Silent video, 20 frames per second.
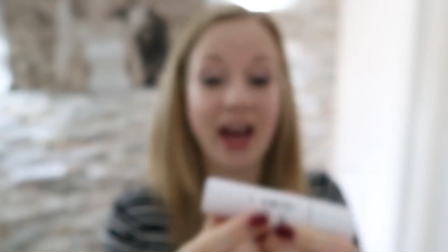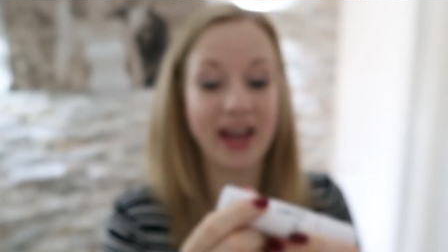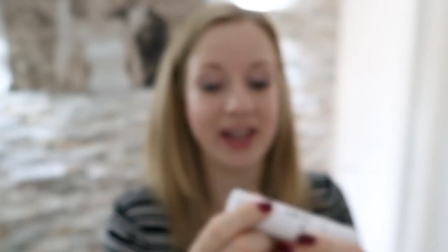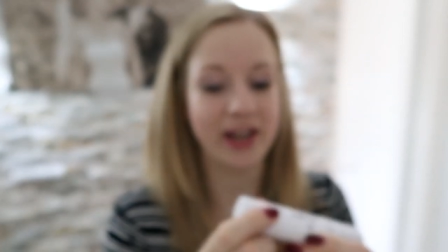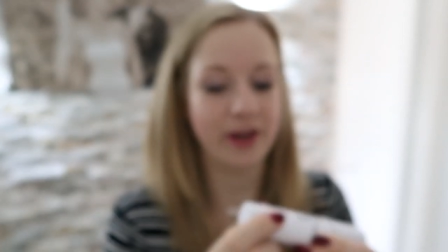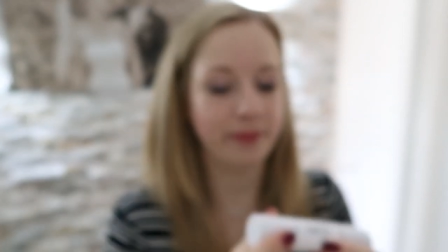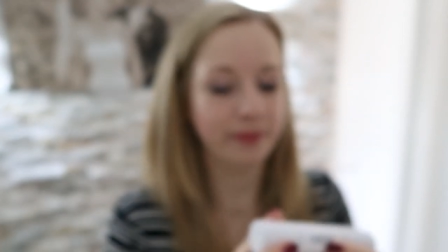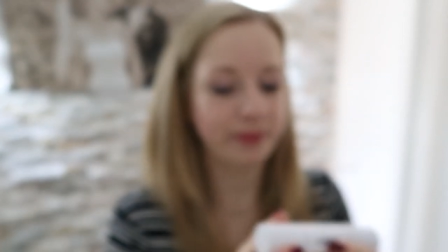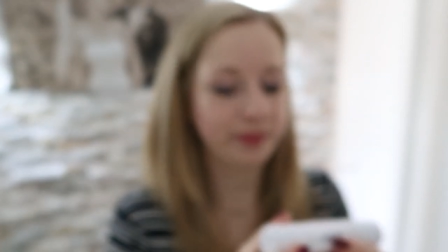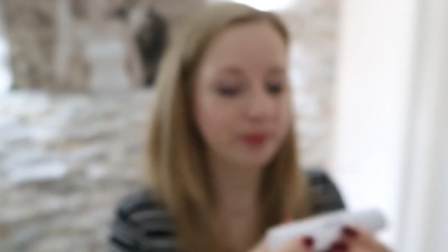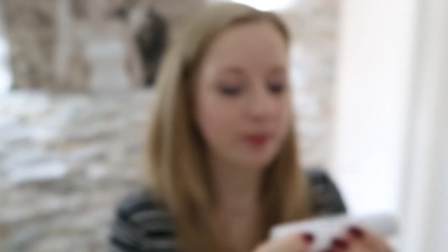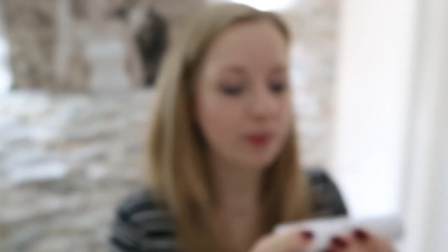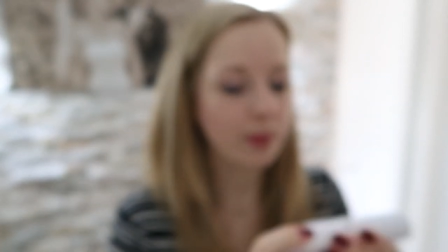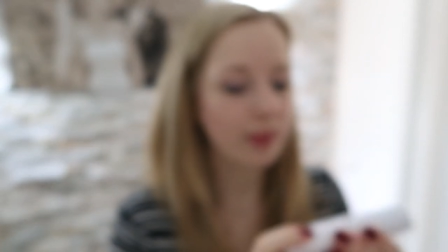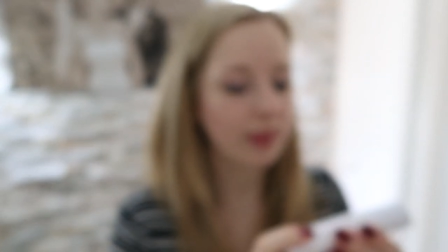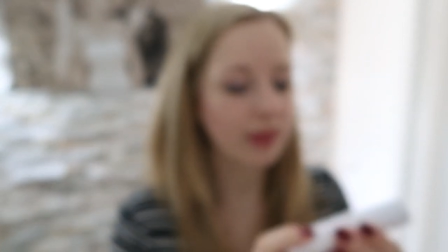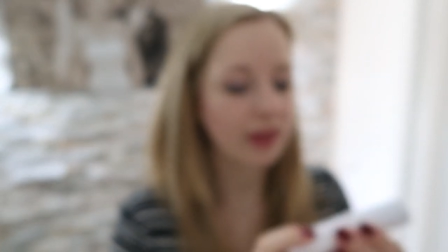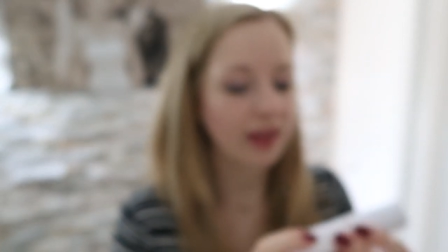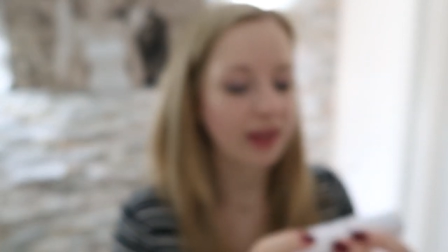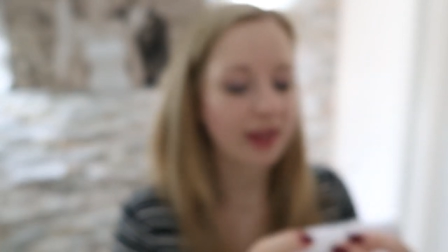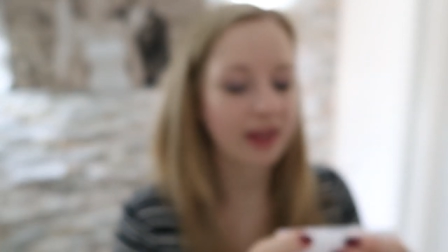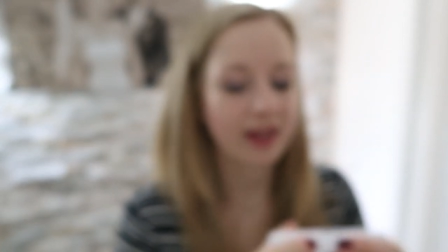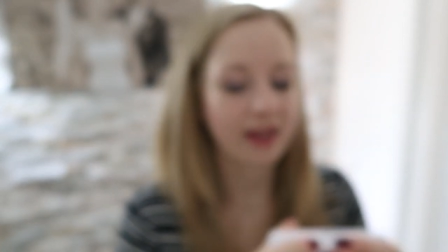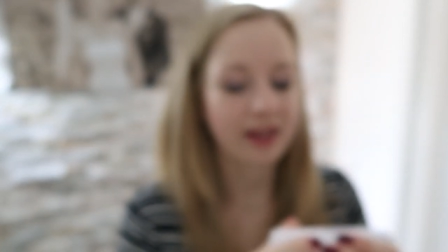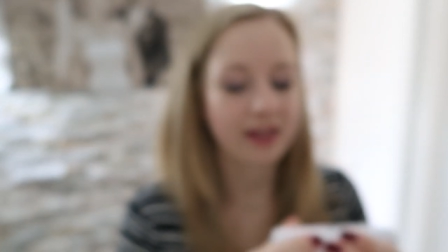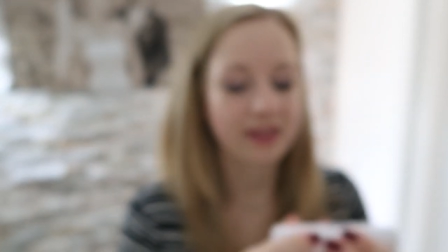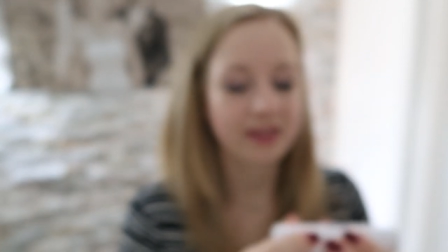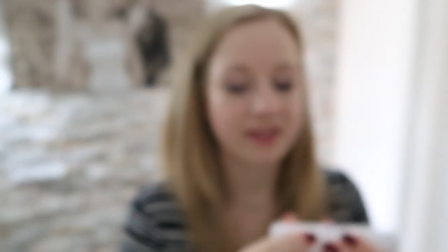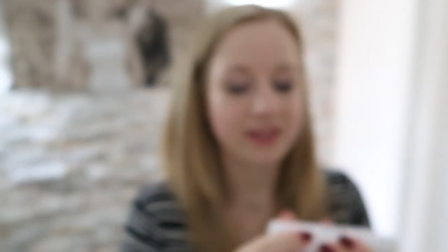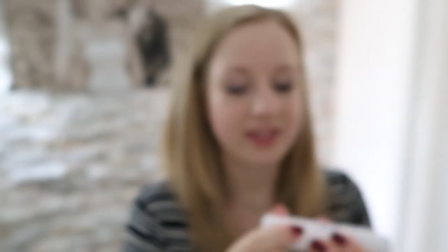einem.
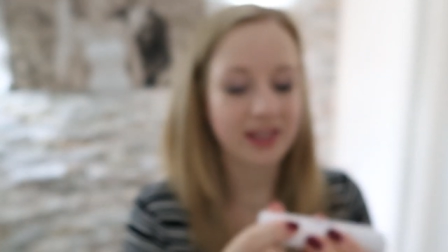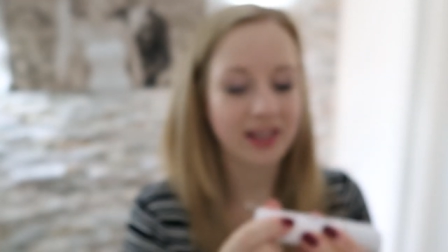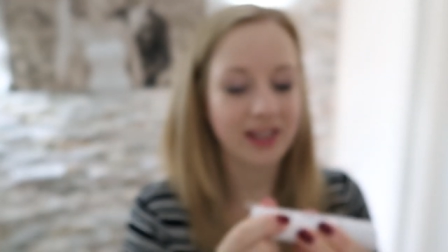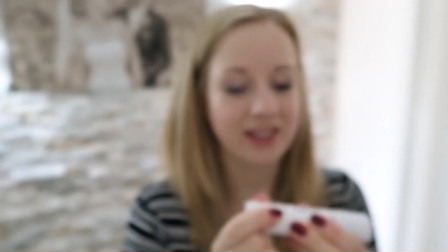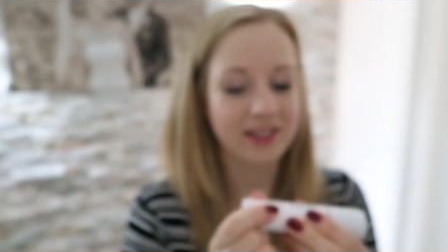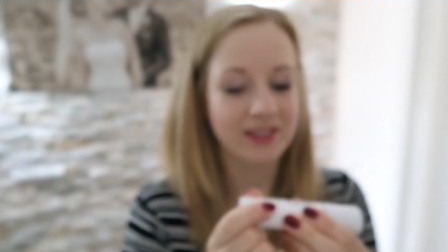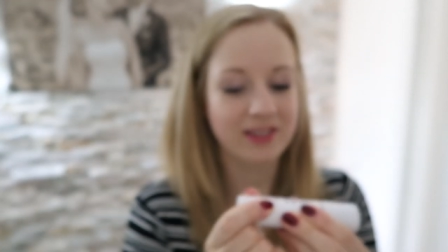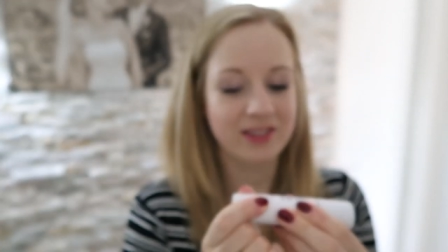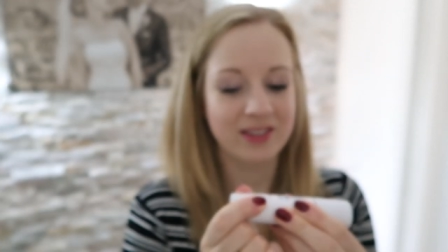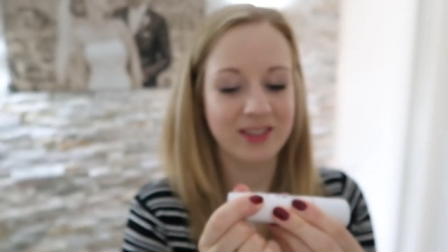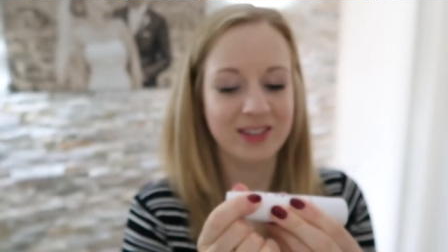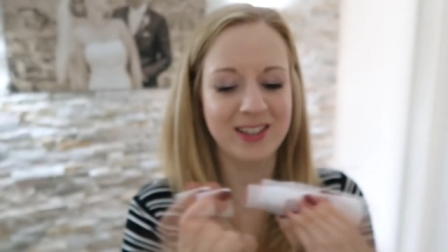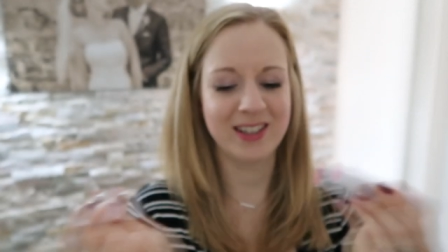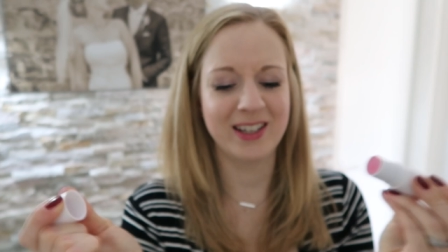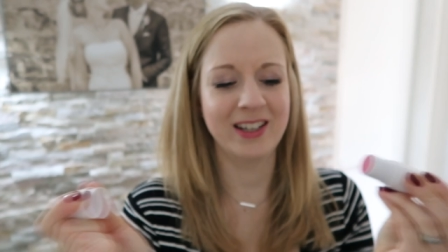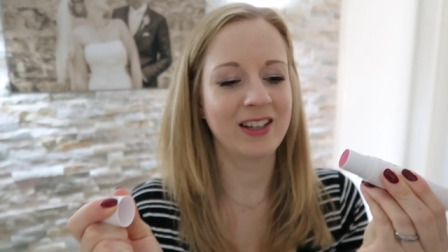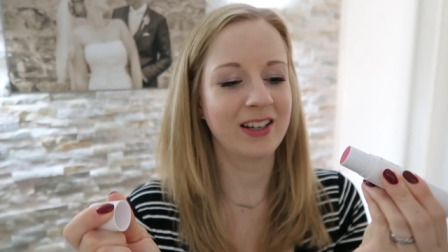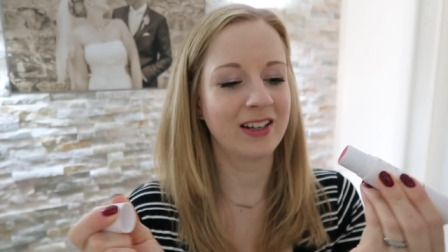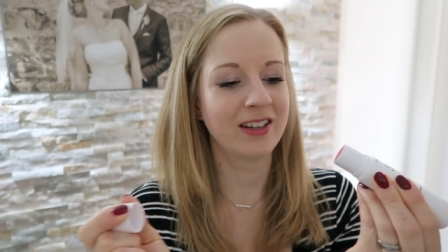Das heißt, äh,